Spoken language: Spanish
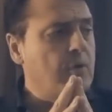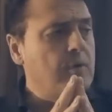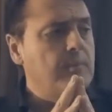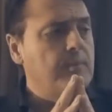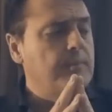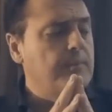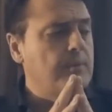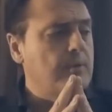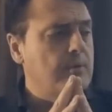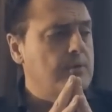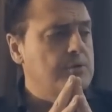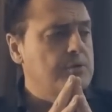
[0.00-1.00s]
poco
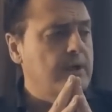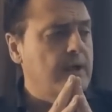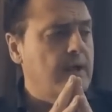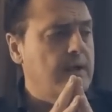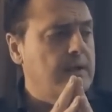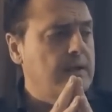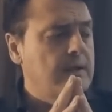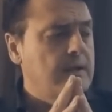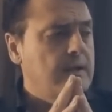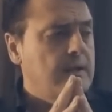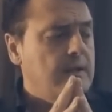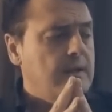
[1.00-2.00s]
por los que
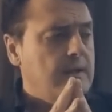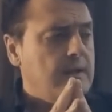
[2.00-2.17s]
han